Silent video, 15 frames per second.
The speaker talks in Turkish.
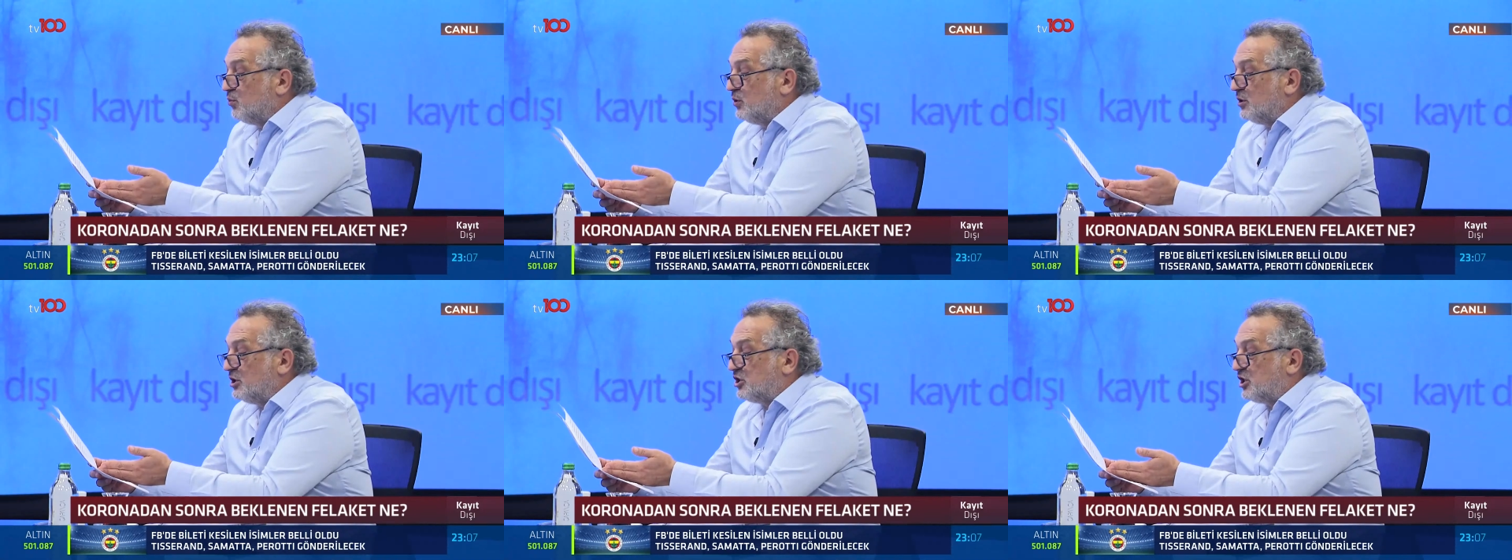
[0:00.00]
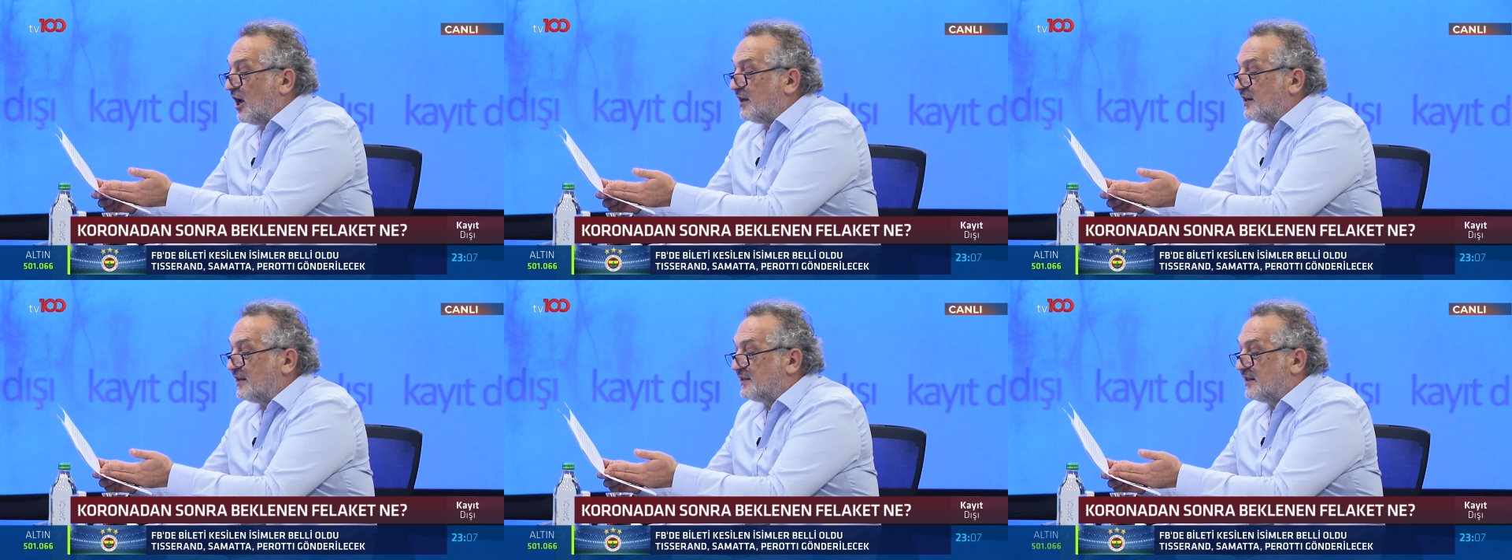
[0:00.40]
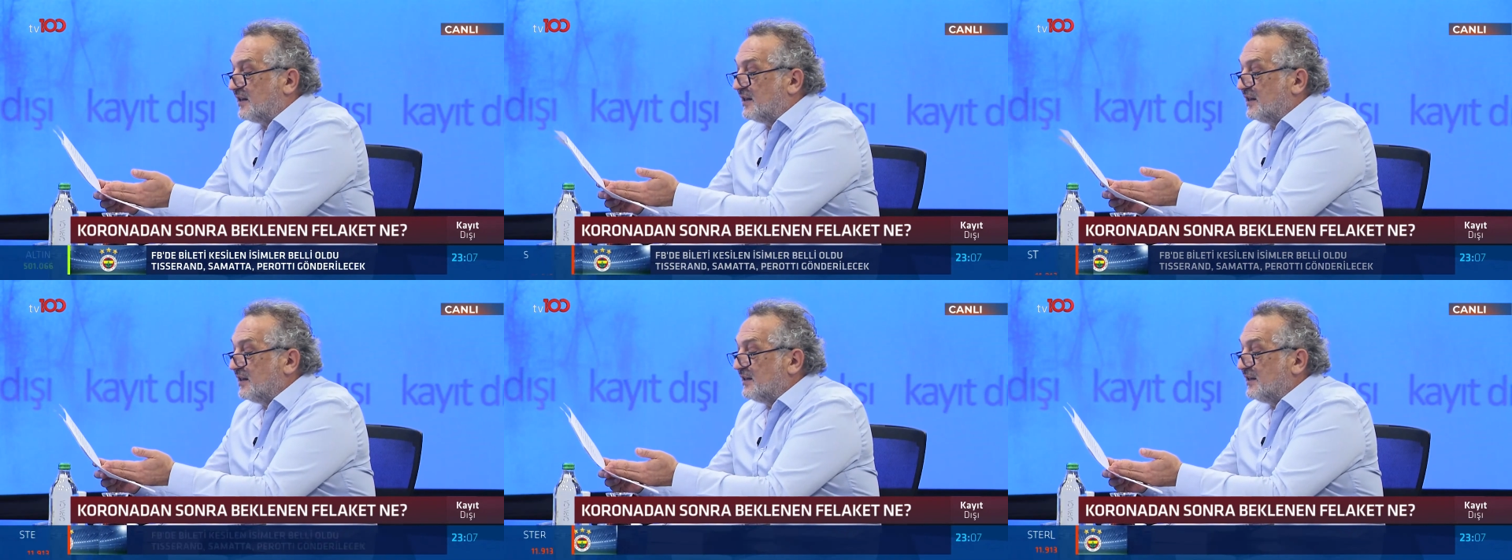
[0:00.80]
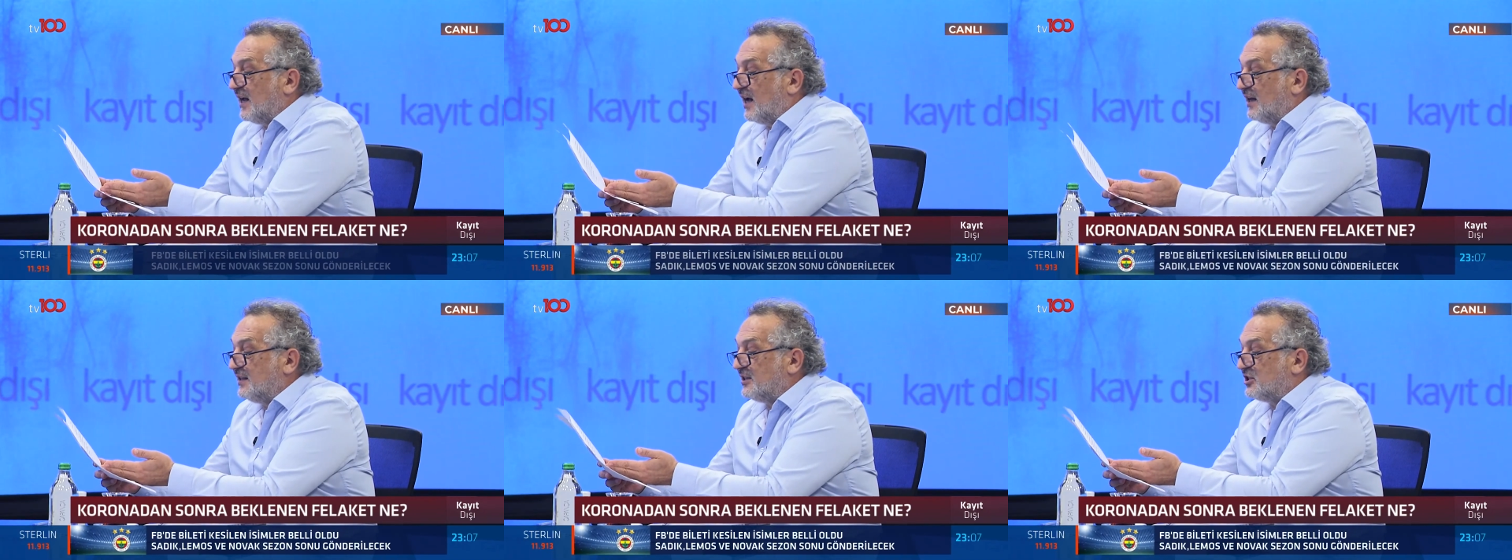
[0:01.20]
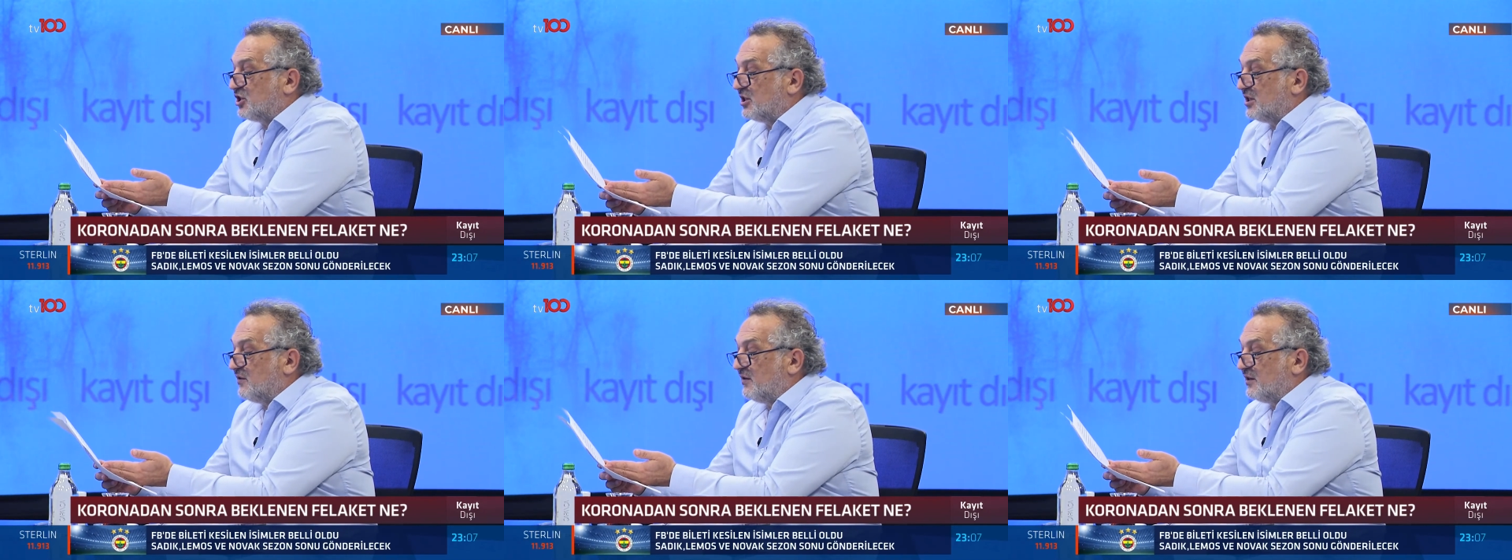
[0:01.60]
bu işareti yani
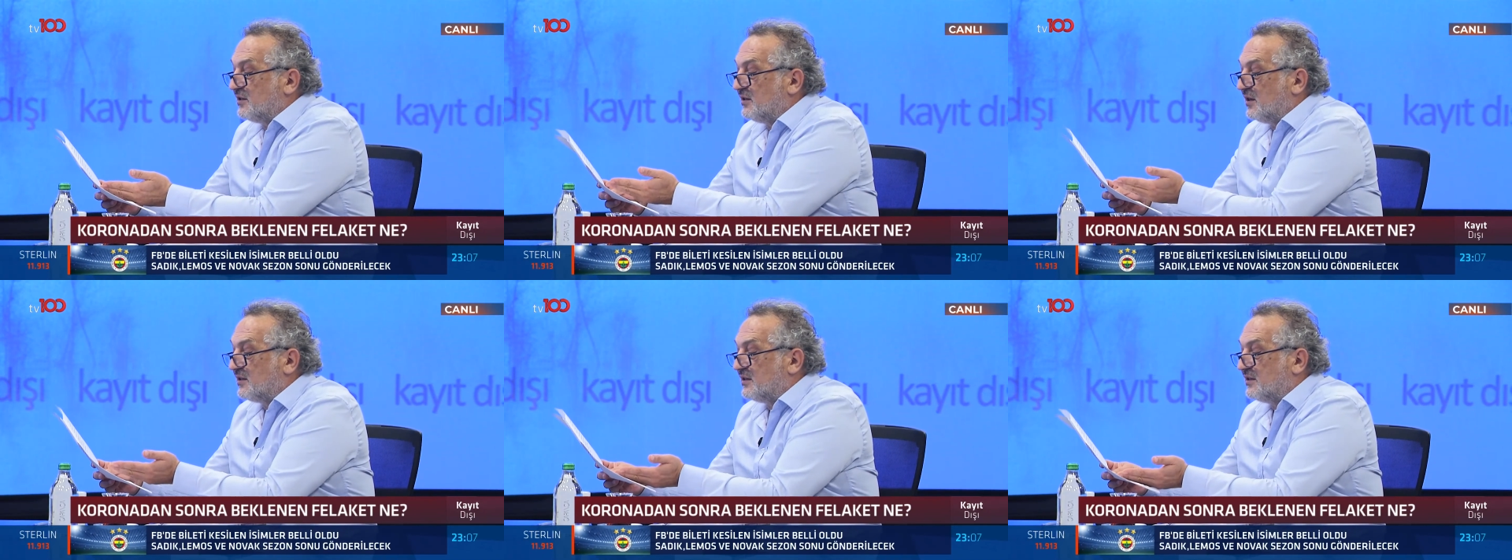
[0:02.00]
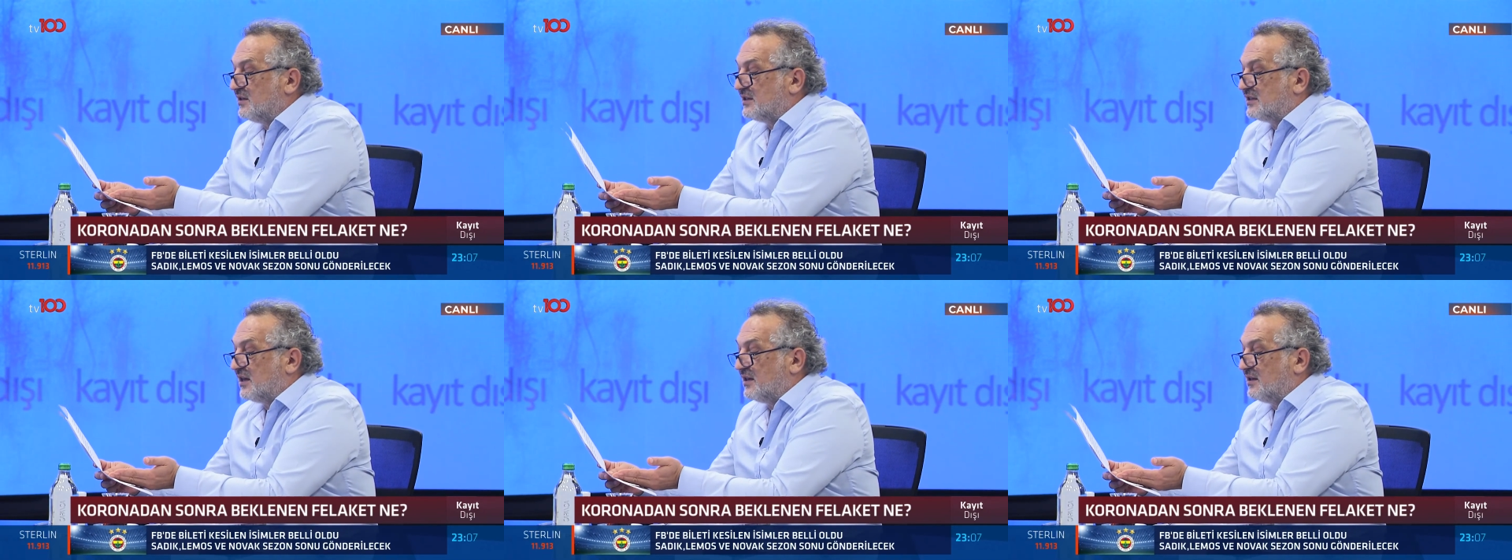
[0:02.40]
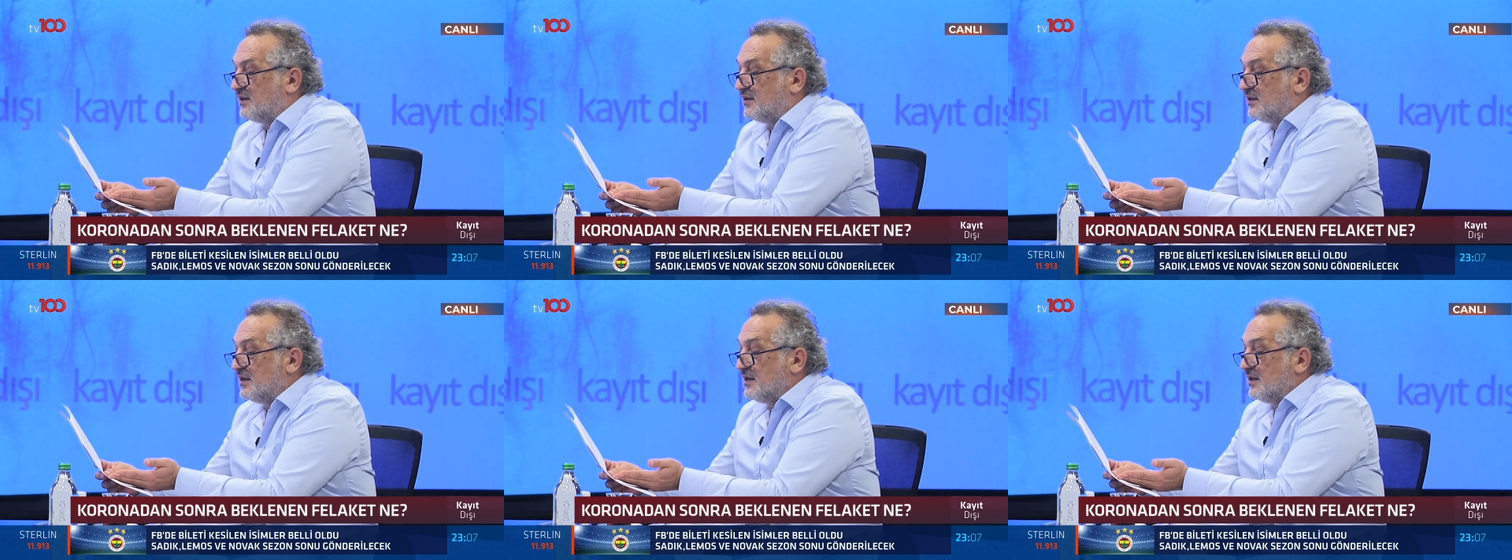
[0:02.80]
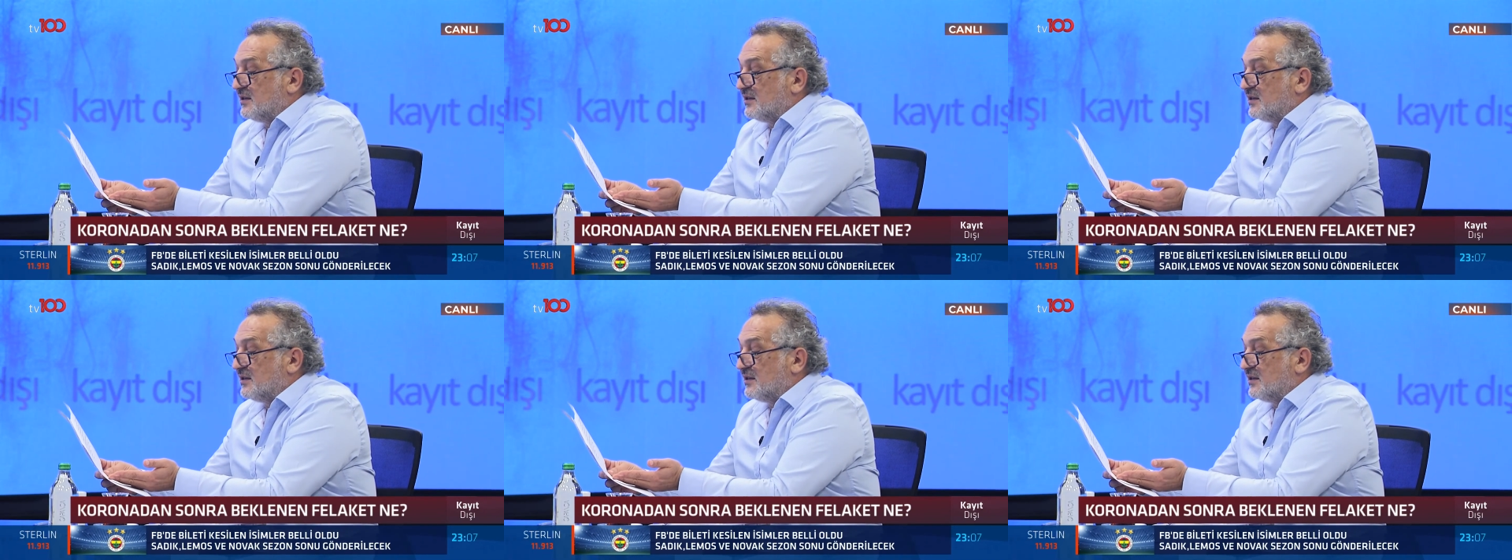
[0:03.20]
canavarın adını sayı